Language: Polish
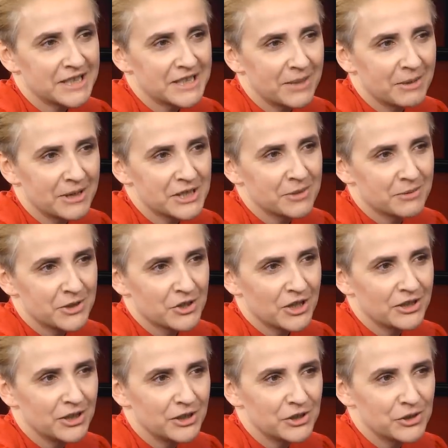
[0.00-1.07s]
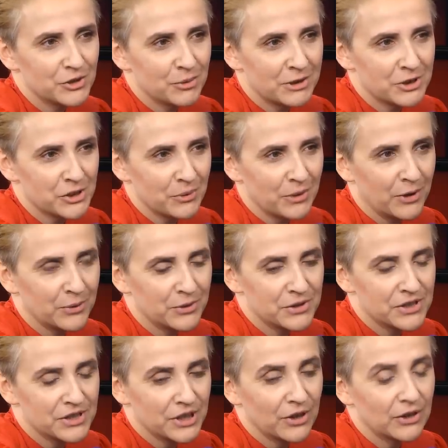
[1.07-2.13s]
ja sama jestem na czarnej liście u marszałka
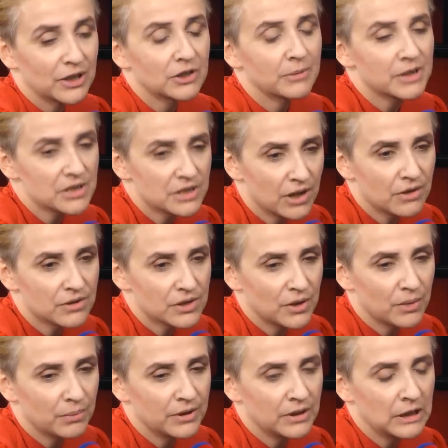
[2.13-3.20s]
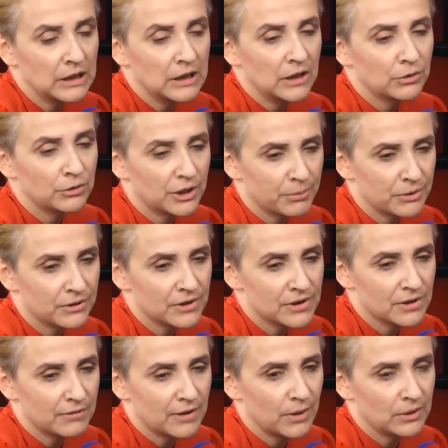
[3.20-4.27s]
Kuchcińskiego. Natomiast te osoby, które
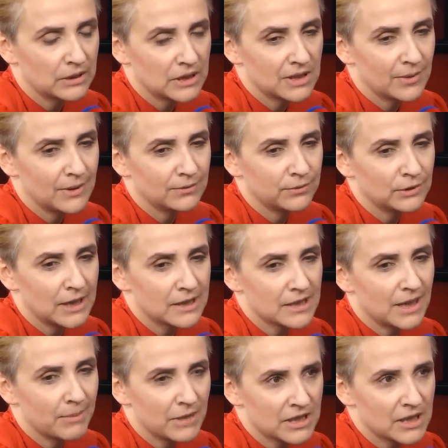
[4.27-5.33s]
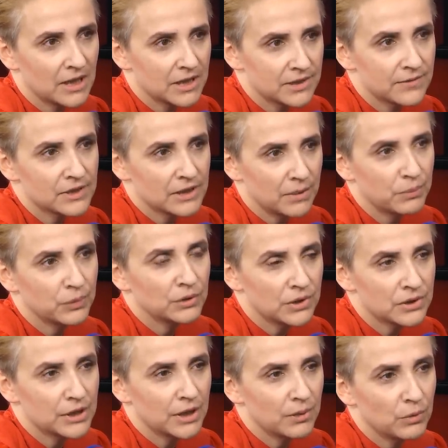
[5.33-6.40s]
protestowały, ta cała dwunastka ma zakaz wstępu do
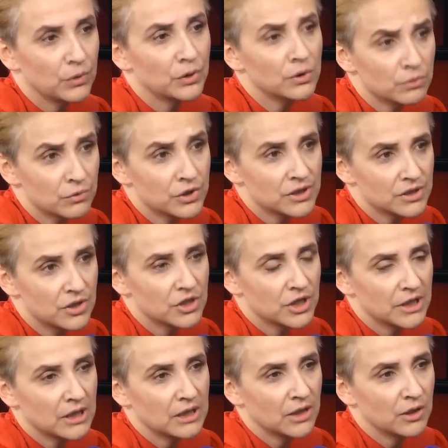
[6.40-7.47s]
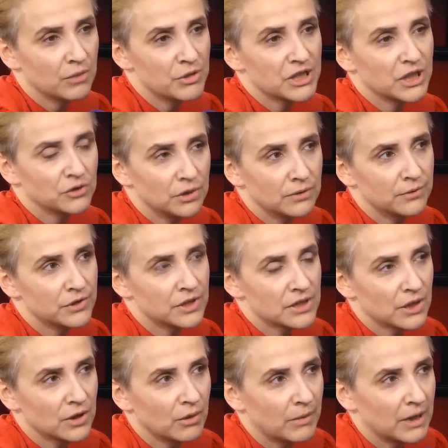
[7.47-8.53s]
Sejmu i uczestniczenia na komisjach do
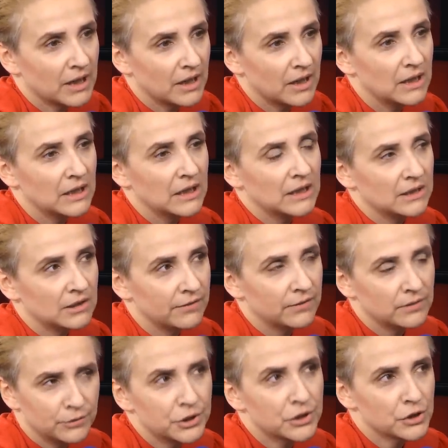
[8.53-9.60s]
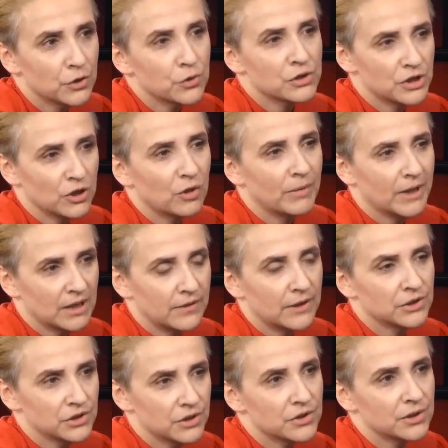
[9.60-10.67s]
20 maja, 26 maja
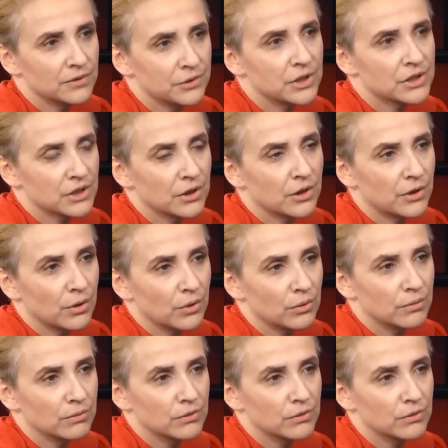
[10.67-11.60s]
2020 roku.